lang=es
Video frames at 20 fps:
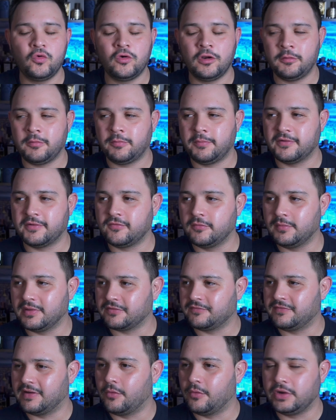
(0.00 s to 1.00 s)
uno de mis
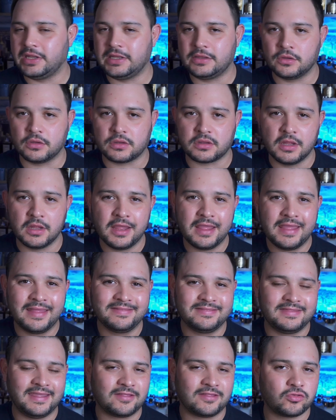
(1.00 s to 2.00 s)
perfumes favoritos
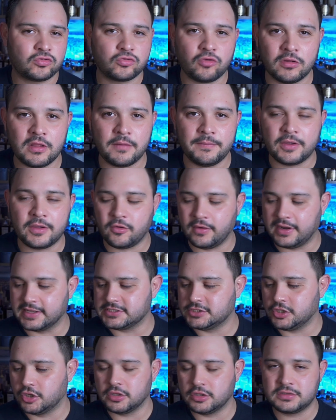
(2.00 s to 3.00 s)
de toda mi
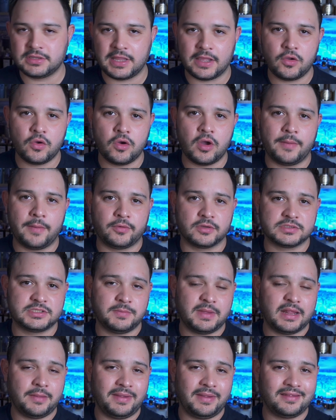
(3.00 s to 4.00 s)
colección. Tengo
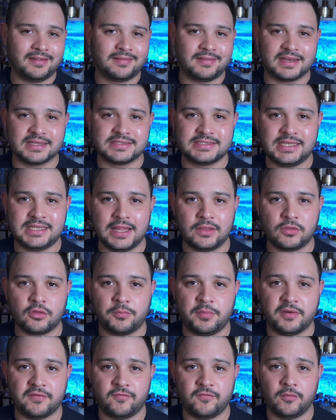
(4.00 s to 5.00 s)
aproximadamente
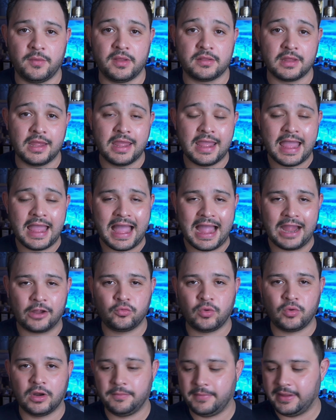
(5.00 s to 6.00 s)
300 perfumes
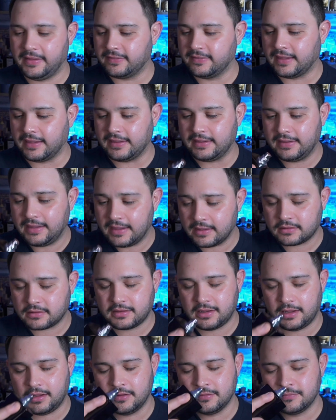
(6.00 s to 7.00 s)
actualmente y
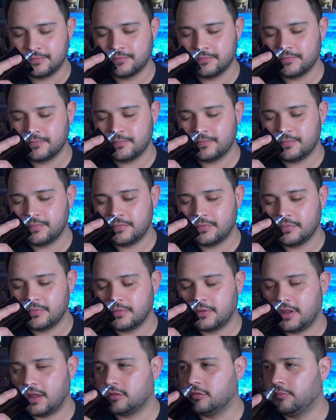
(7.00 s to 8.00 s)
este
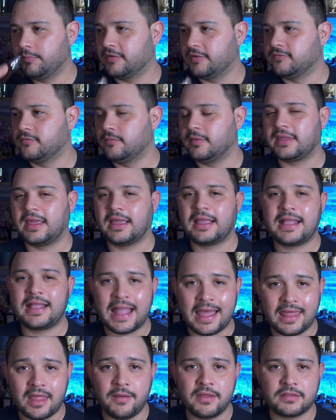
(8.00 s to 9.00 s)
es un perfume que
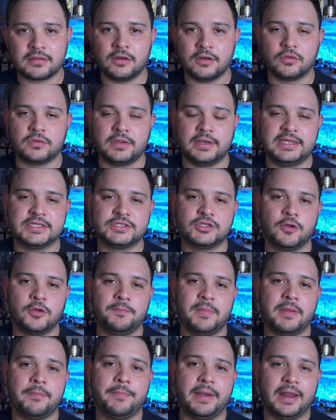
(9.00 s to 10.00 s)
cada vez que lo utilizo
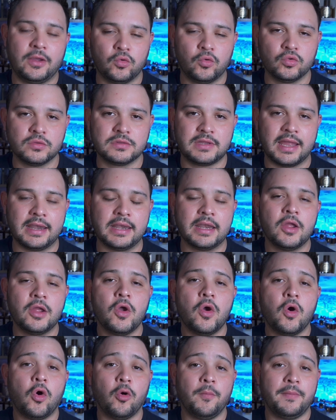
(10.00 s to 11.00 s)
me preguntan
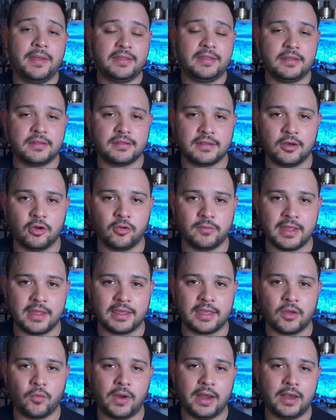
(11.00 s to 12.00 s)
o me dicen lo
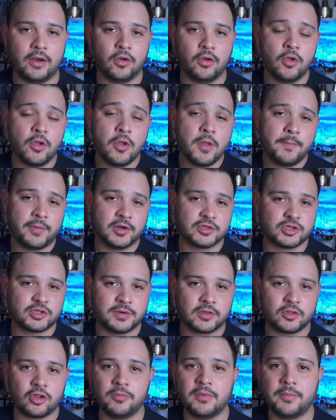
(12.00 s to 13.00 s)
bien que huelo, pero
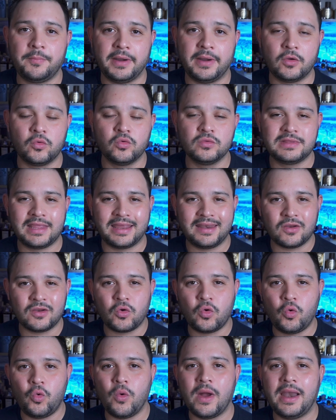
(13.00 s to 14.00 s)
sobre todo me preguntan
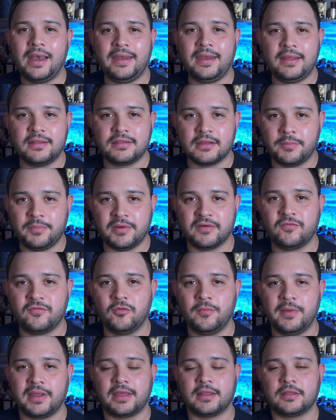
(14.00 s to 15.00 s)
cuál es el
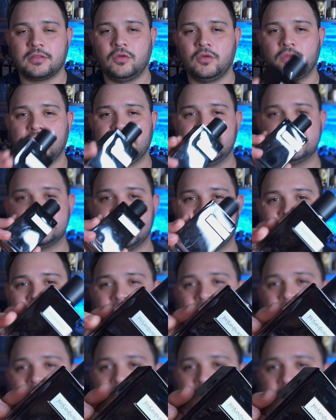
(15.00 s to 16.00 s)
perfume que estoy
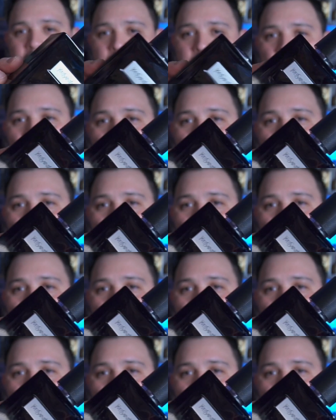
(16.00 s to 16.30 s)
utilizando y es